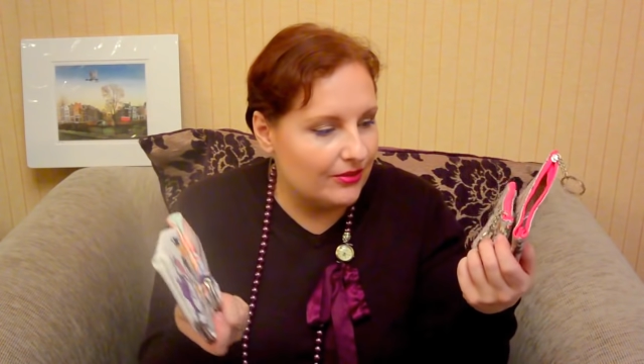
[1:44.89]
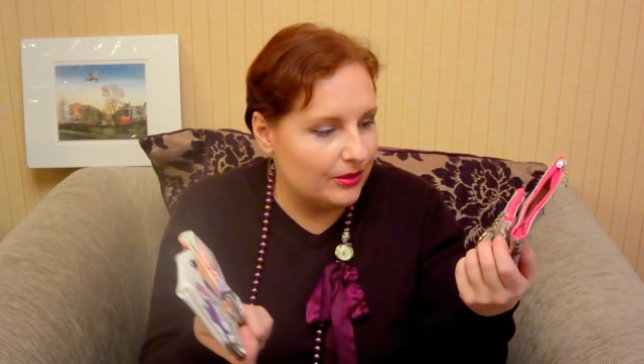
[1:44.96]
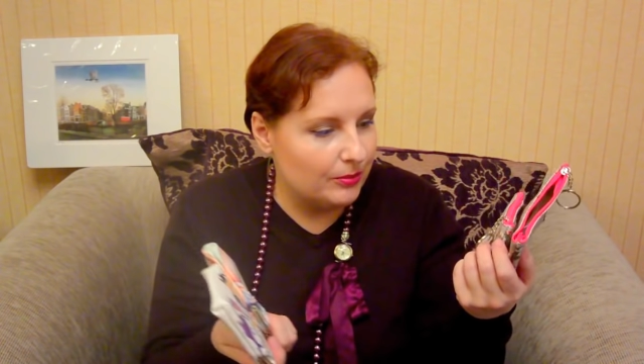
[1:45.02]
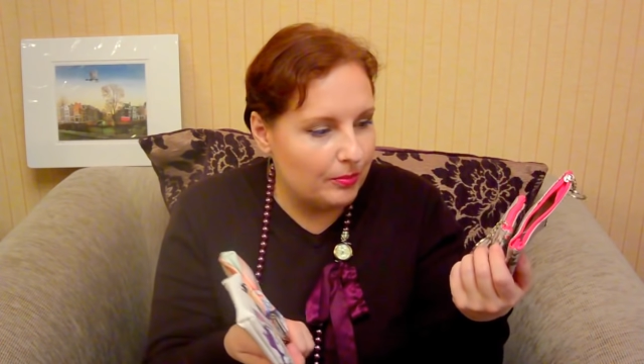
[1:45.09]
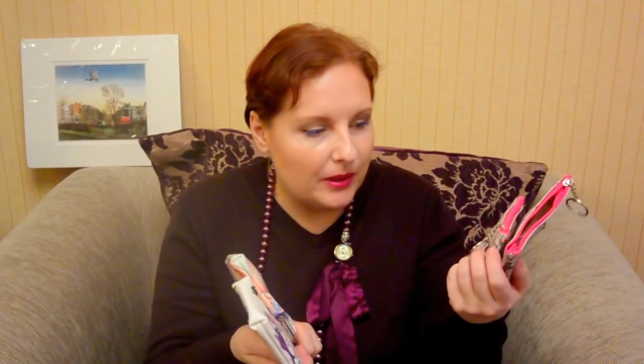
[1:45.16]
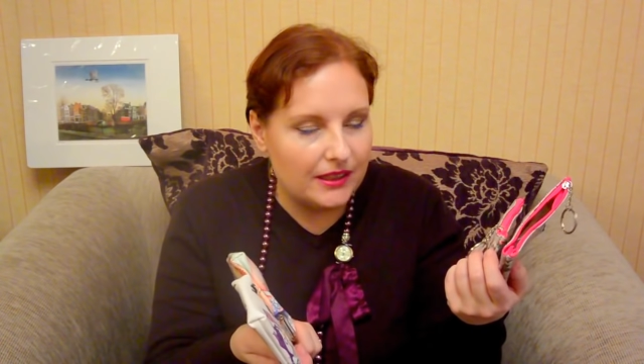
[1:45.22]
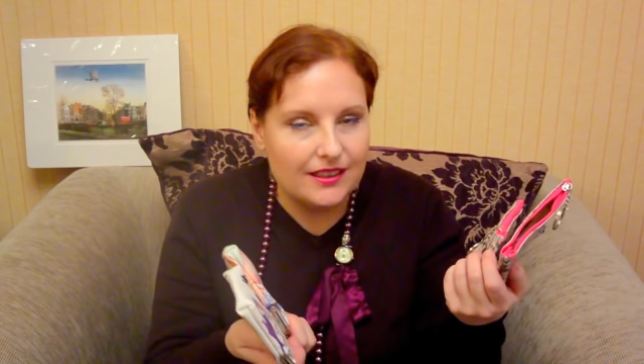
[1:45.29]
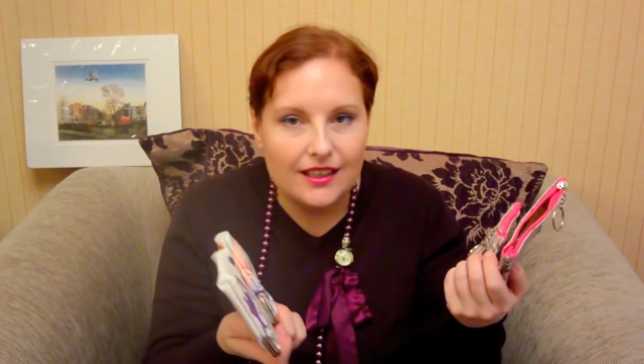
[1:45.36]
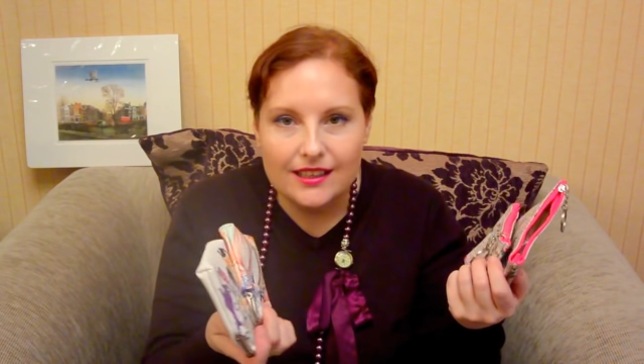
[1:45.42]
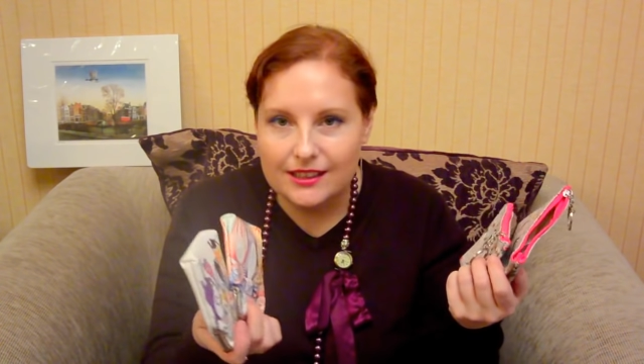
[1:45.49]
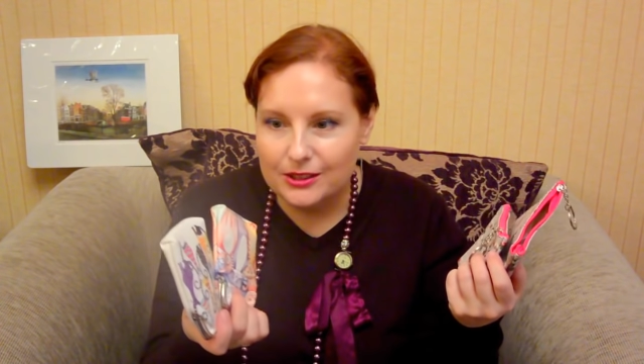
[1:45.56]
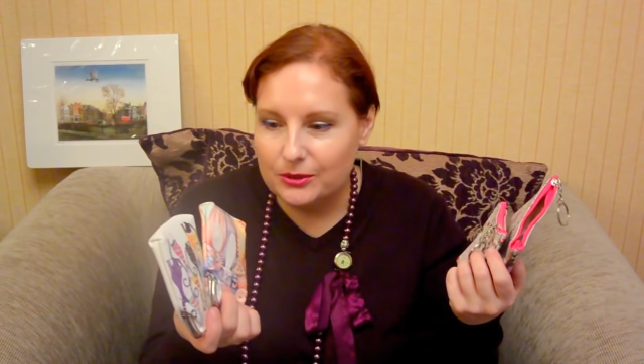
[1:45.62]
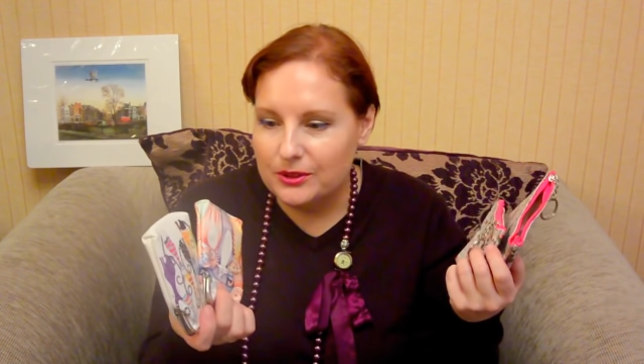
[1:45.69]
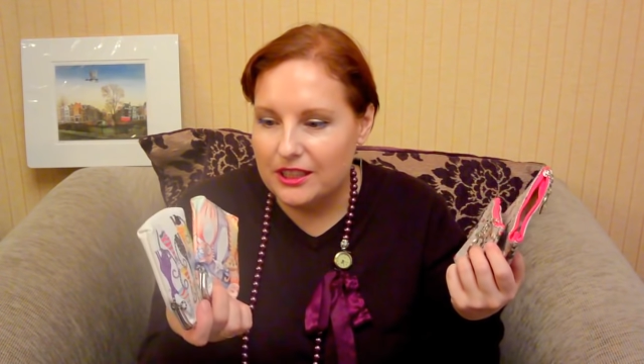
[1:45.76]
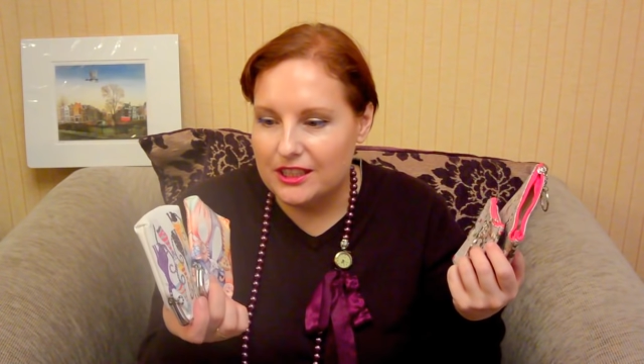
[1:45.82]
Вот
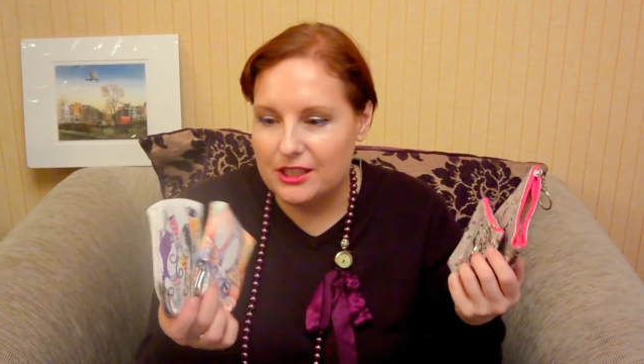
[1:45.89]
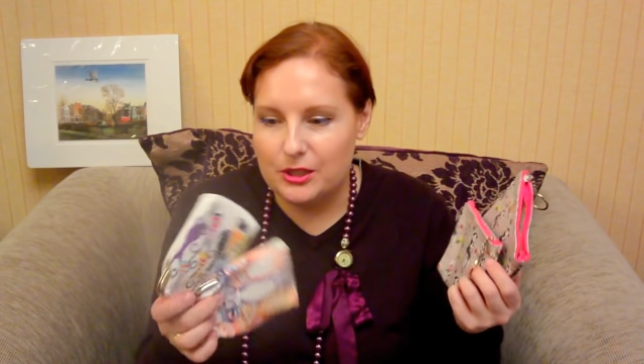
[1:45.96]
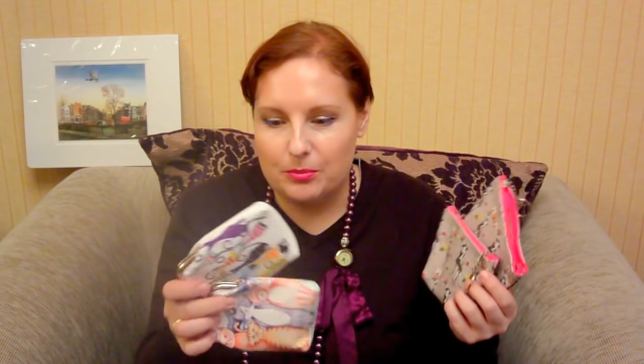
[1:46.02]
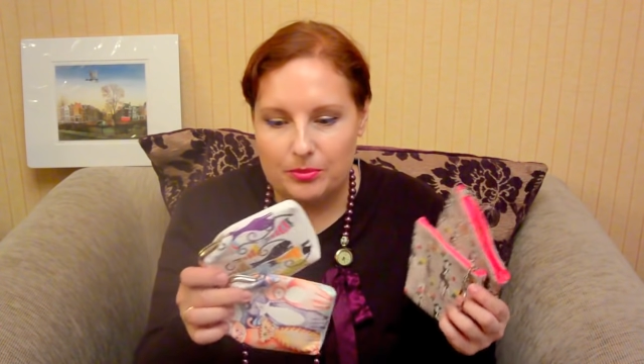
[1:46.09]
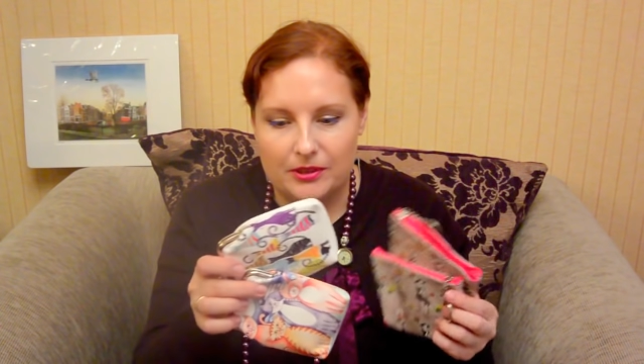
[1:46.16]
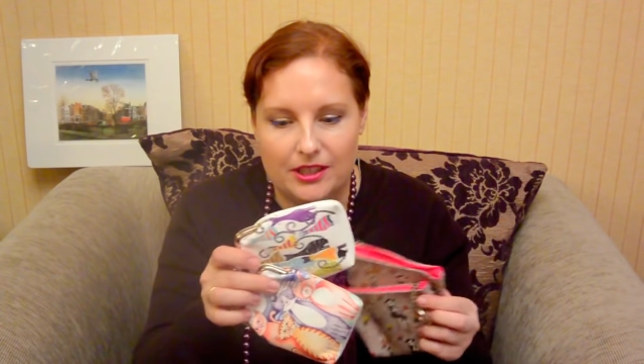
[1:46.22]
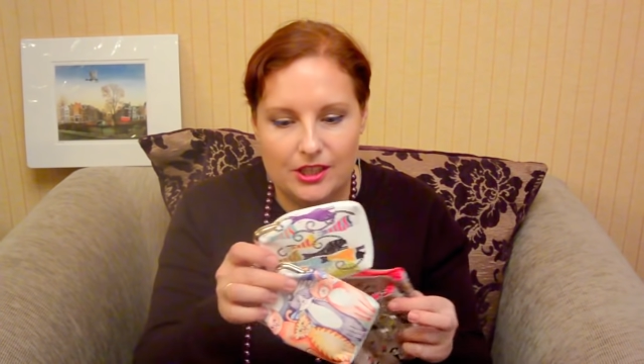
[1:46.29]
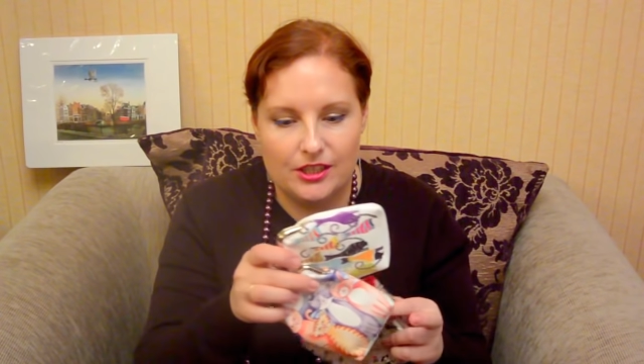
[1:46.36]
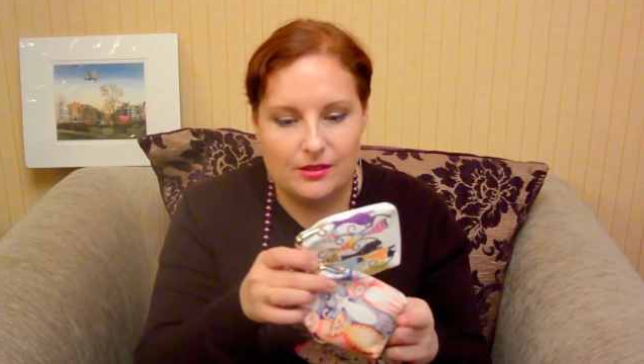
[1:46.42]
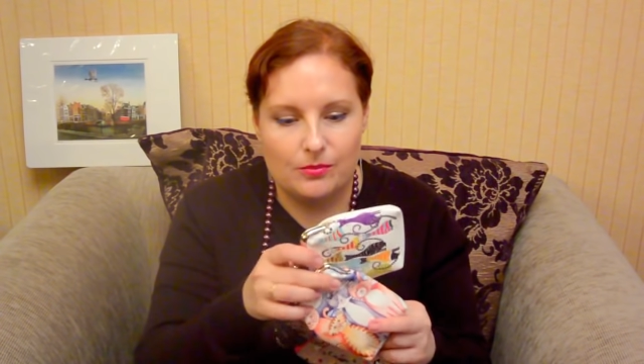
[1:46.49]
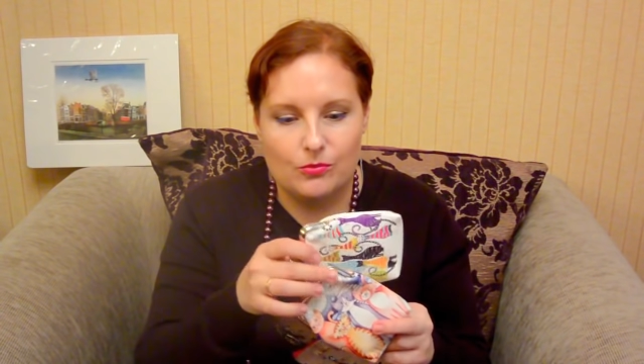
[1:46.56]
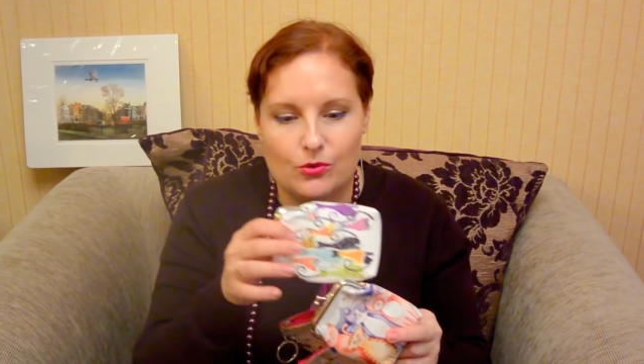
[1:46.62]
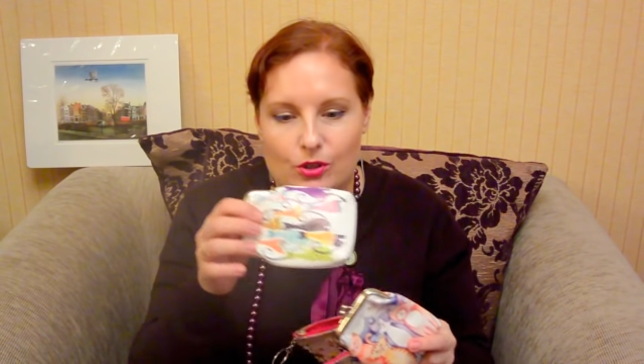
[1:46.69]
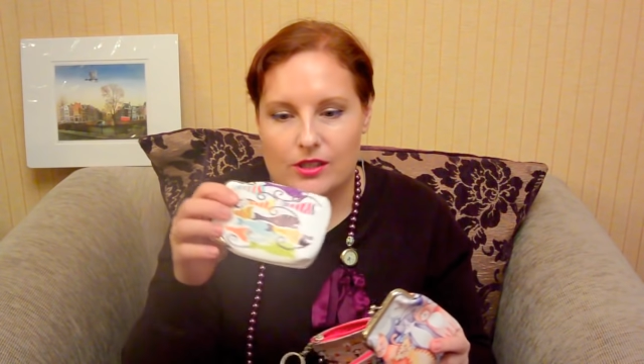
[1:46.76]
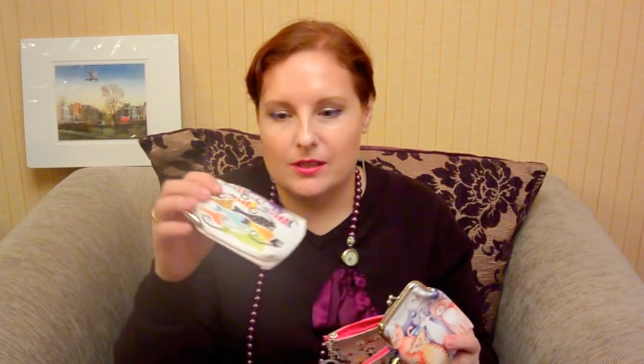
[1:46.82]
подарок туда даже положить
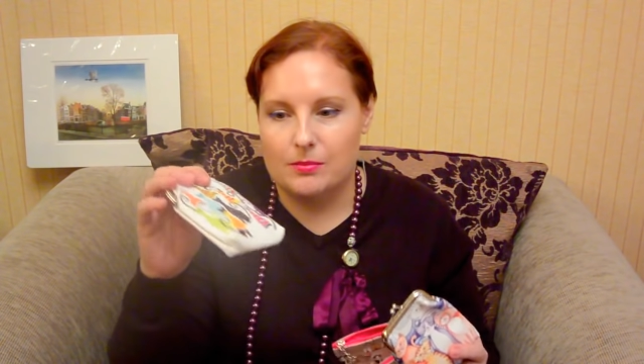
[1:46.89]
можно.